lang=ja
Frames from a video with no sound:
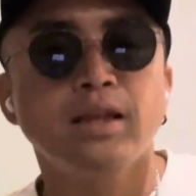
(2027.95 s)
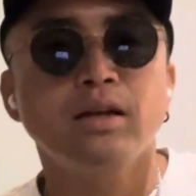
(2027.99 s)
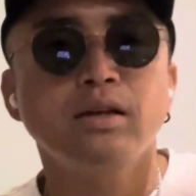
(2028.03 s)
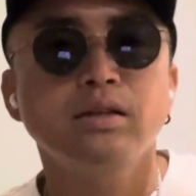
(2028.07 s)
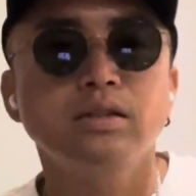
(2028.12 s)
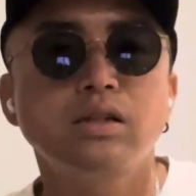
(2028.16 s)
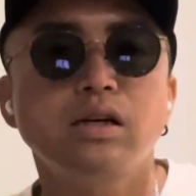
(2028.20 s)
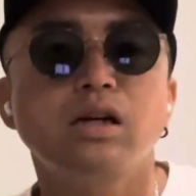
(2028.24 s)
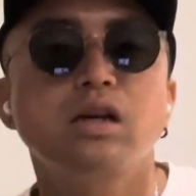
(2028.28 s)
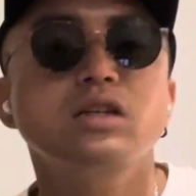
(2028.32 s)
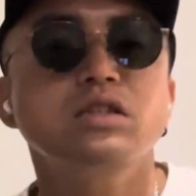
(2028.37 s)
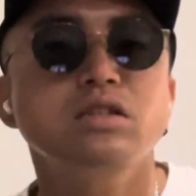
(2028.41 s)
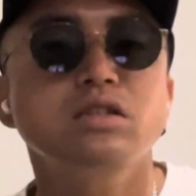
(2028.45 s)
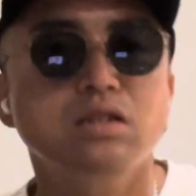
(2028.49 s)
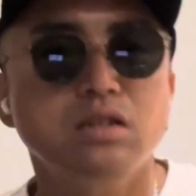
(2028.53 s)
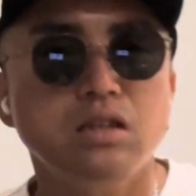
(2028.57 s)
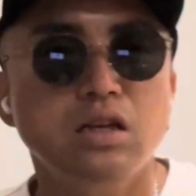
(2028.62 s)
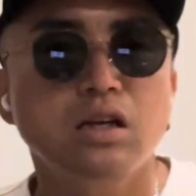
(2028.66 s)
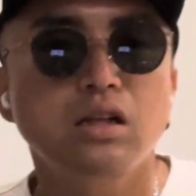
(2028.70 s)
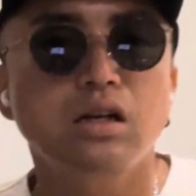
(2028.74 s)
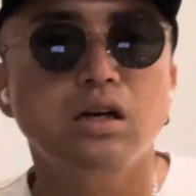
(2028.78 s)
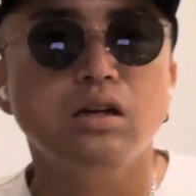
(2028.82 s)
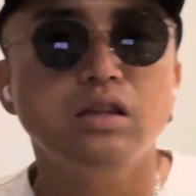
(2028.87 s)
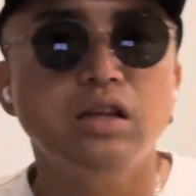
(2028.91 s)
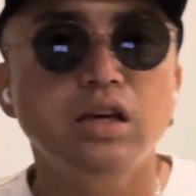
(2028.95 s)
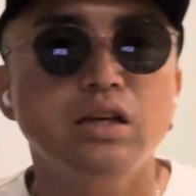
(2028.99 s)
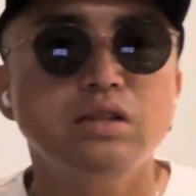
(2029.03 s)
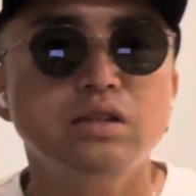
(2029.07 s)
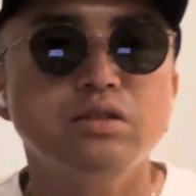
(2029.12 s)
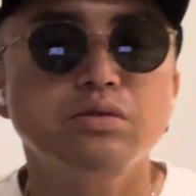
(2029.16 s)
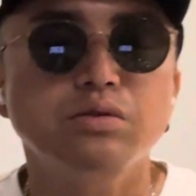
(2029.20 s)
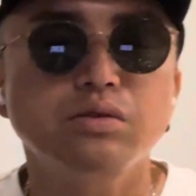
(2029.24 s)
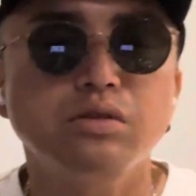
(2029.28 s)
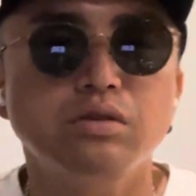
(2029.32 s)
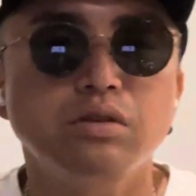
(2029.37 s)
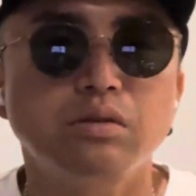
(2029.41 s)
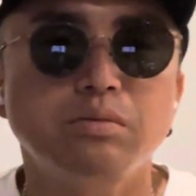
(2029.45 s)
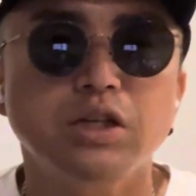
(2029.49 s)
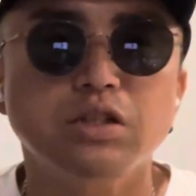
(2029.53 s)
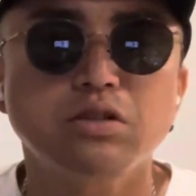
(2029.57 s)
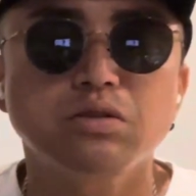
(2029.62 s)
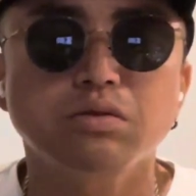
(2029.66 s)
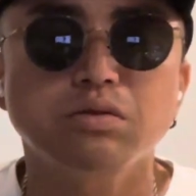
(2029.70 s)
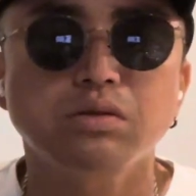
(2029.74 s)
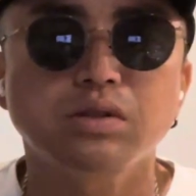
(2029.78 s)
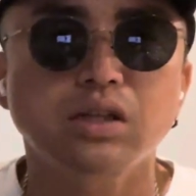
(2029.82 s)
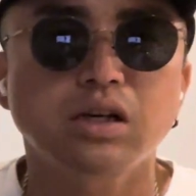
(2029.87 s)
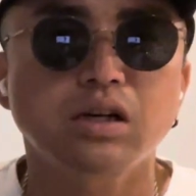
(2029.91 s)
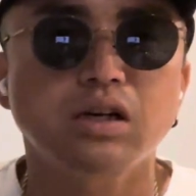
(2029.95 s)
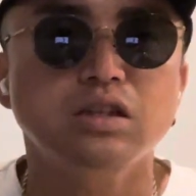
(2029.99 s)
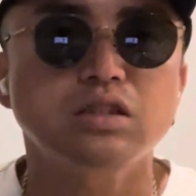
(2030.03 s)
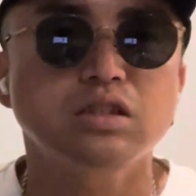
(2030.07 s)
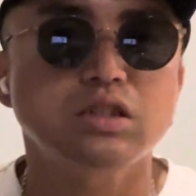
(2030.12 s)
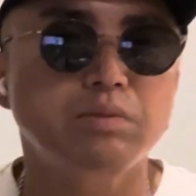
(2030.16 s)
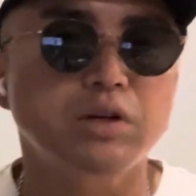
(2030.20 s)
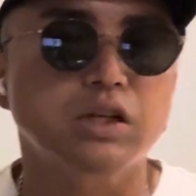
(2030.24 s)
探してだから定住する場所を探して、